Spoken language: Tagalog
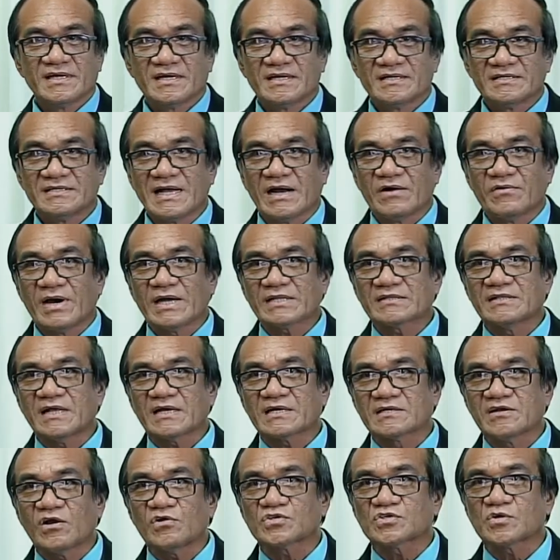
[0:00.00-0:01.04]
Now, at the
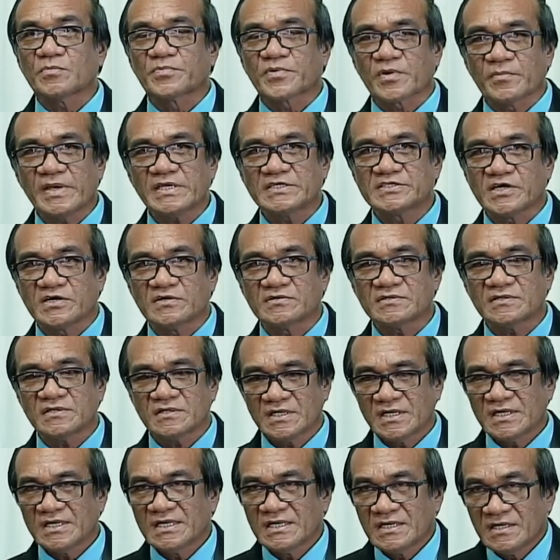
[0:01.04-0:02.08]
close of probation,
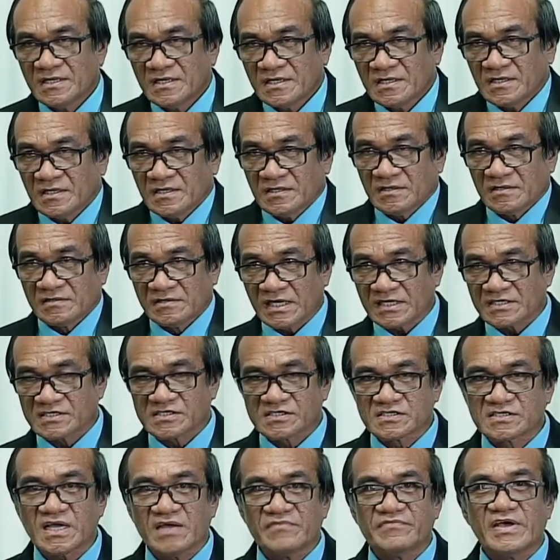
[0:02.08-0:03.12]
the
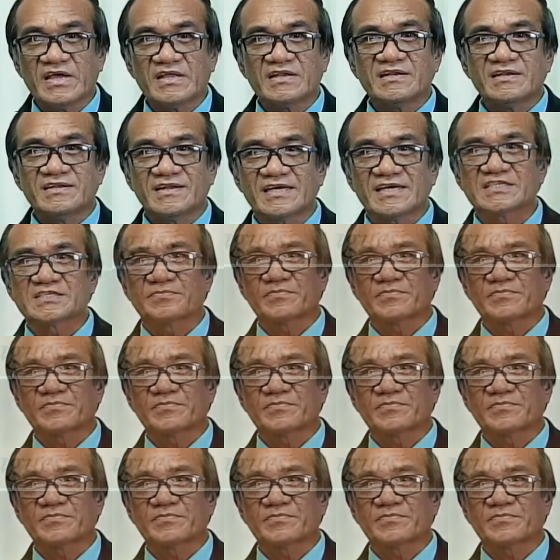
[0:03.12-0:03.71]
seven last